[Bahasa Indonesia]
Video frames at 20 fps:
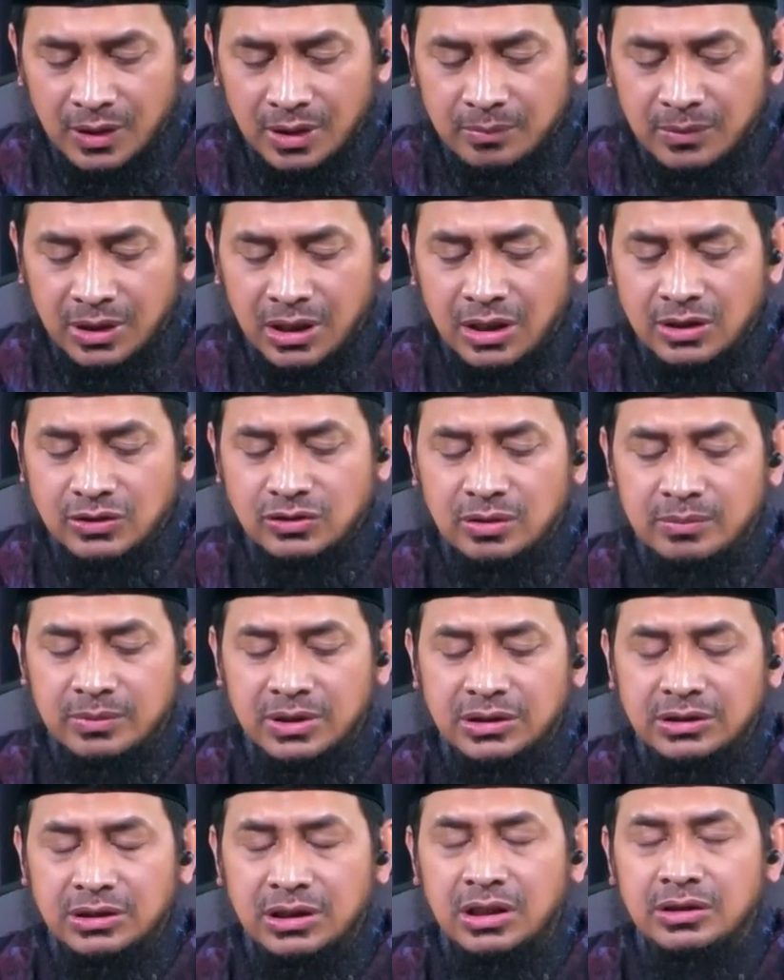maka
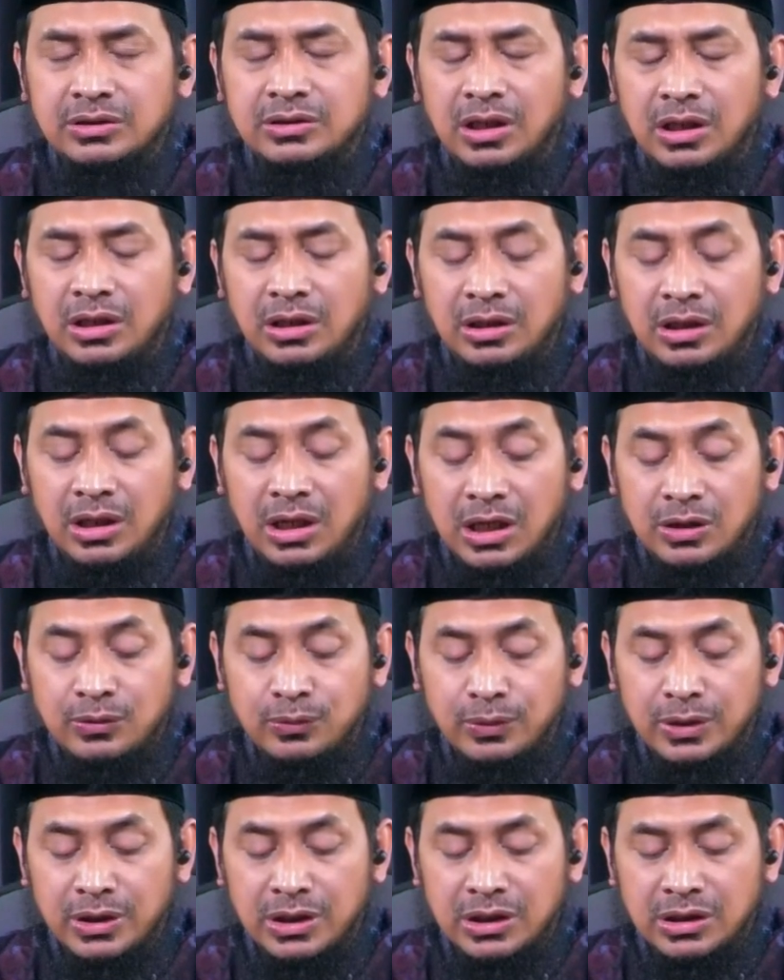Rasulullah mengatakan ya Allah
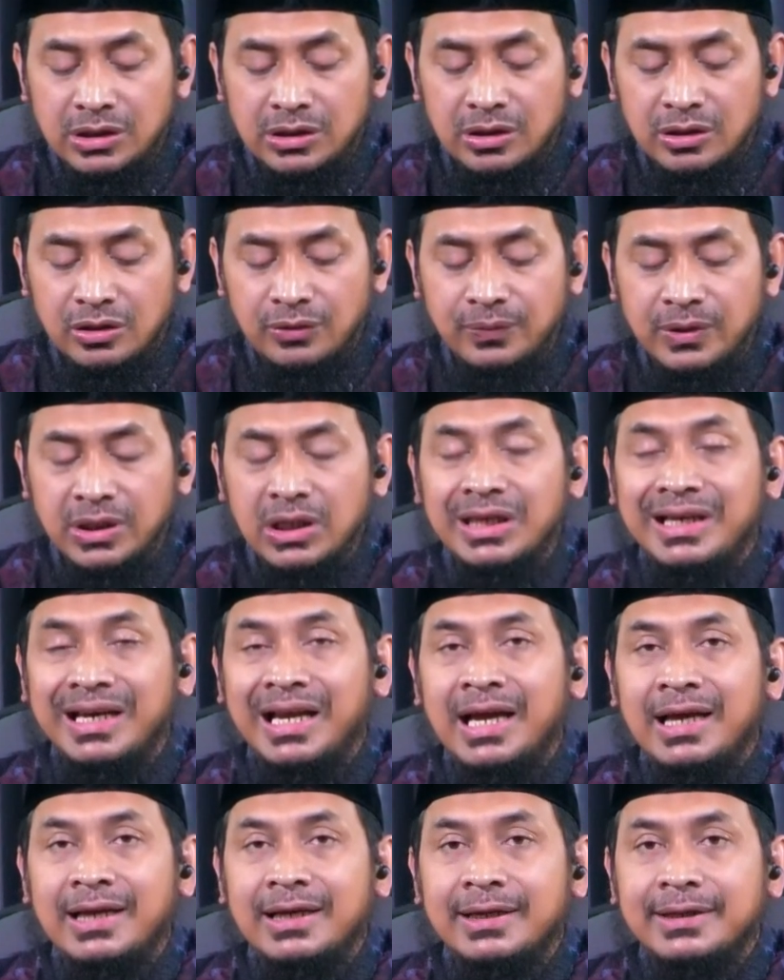aku ingin rafiqil
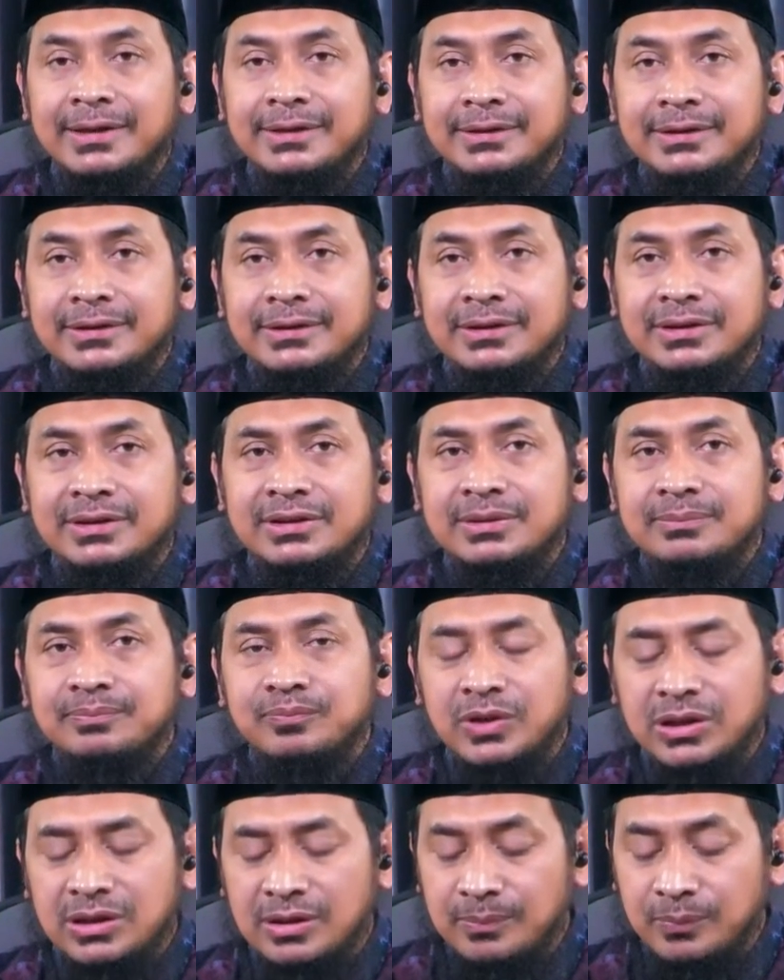a'la di
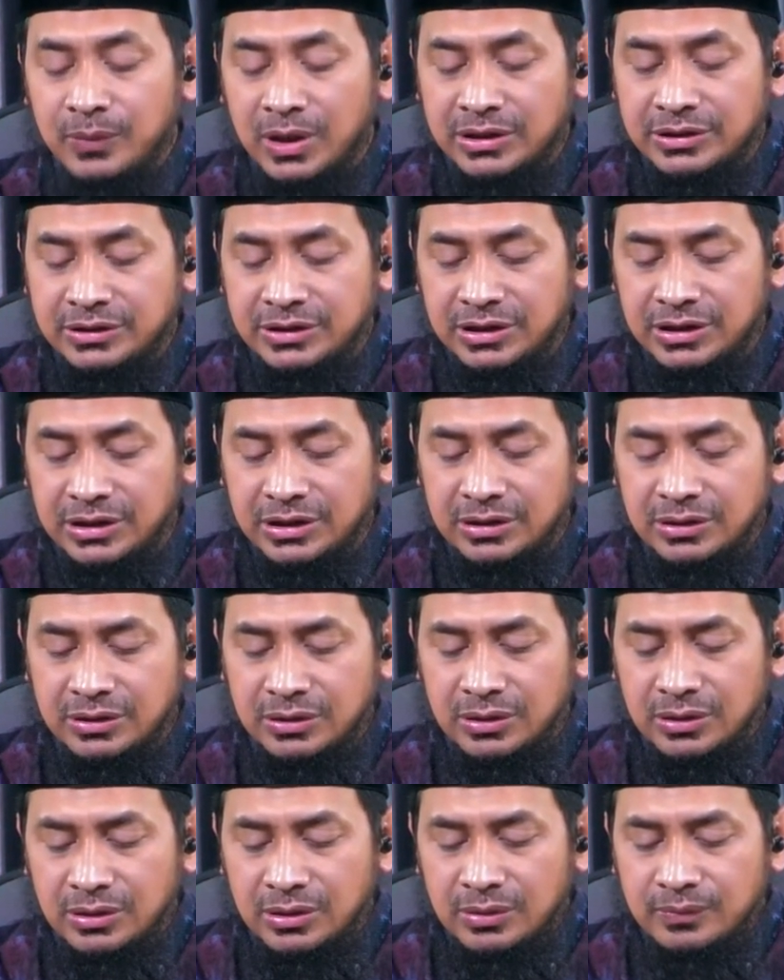tempat yang paling tinggi
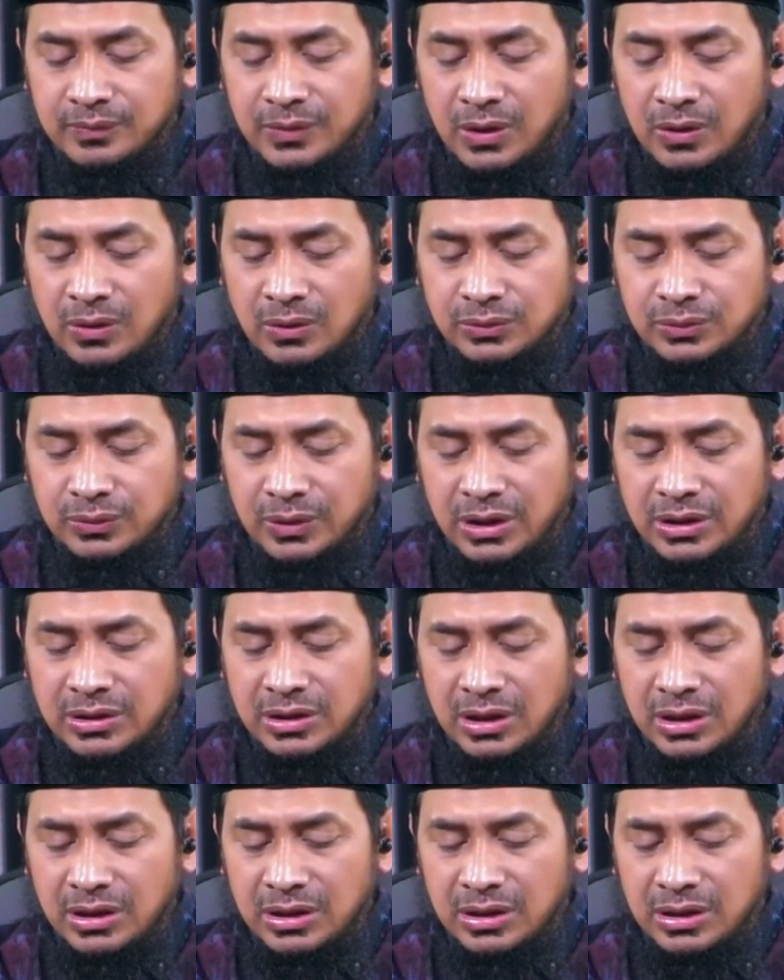faqultu
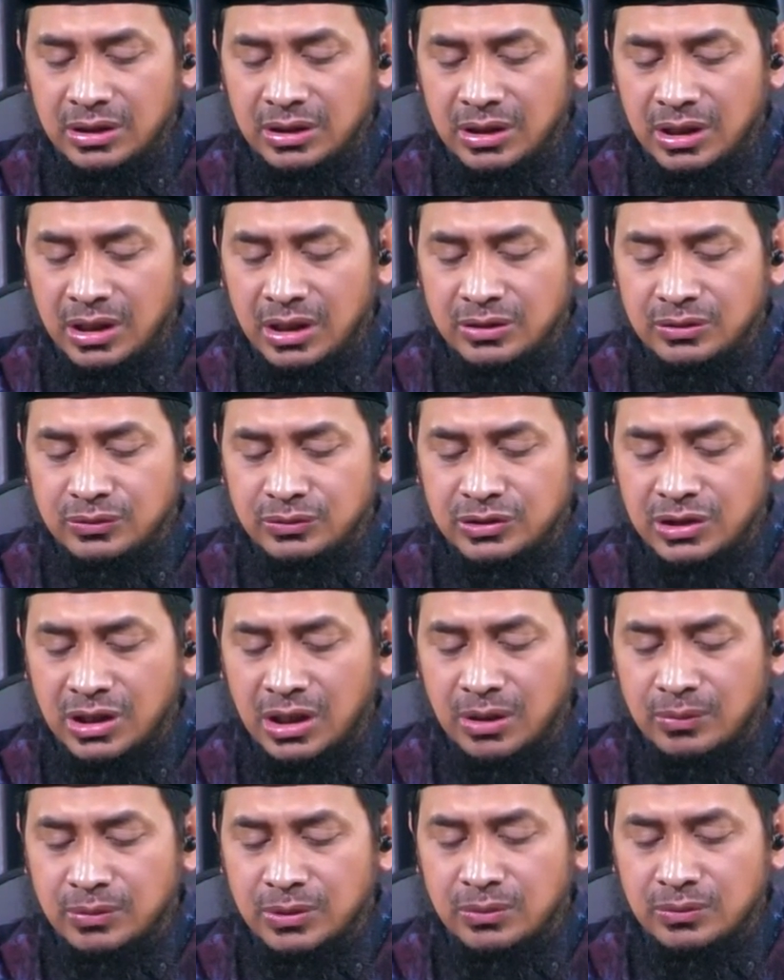idan la
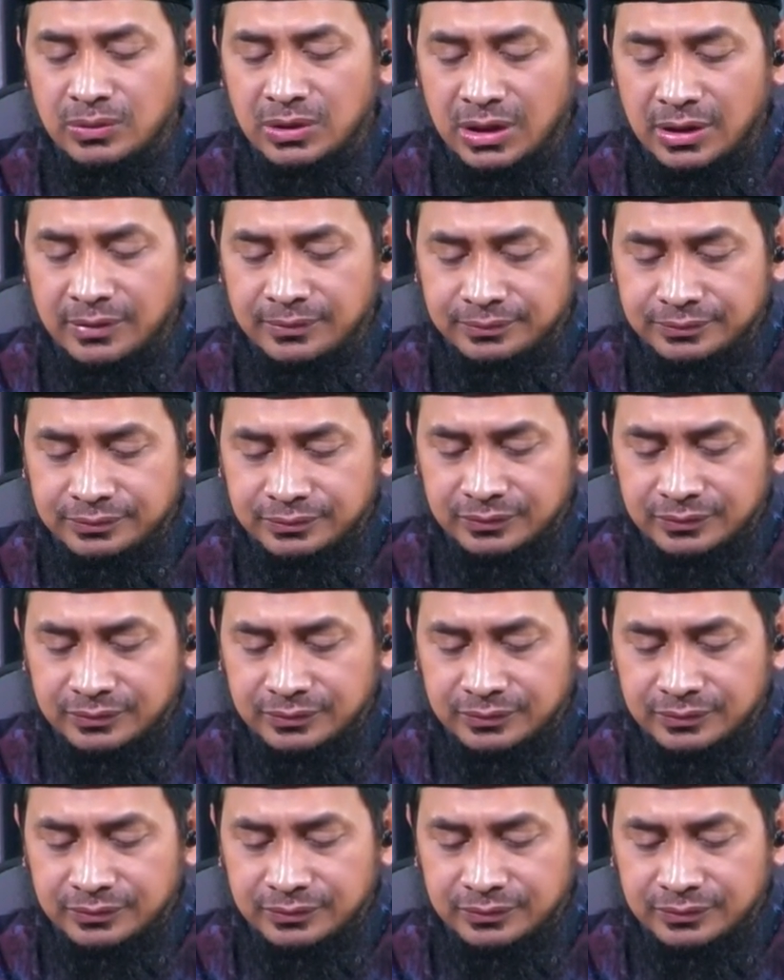yujawiruna